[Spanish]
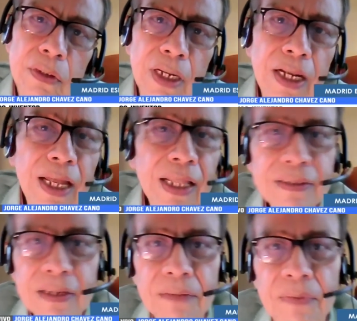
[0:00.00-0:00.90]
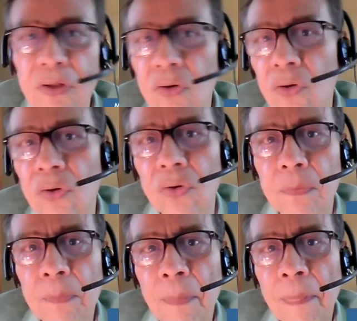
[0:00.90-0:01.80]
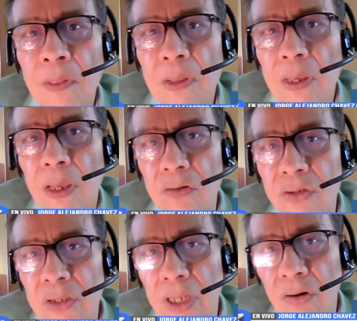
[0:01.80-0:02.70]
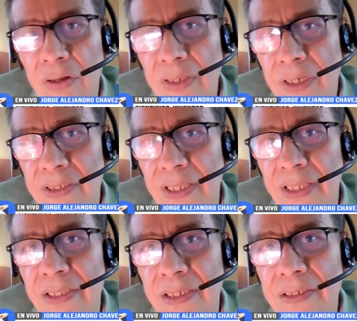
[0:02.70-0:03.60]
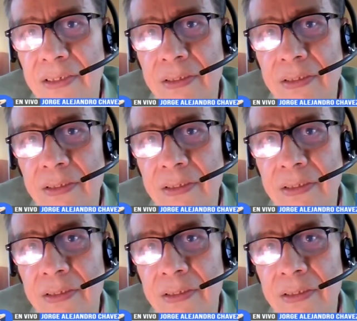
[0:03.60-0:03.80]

de nada ha servido que los indicadores de accidentes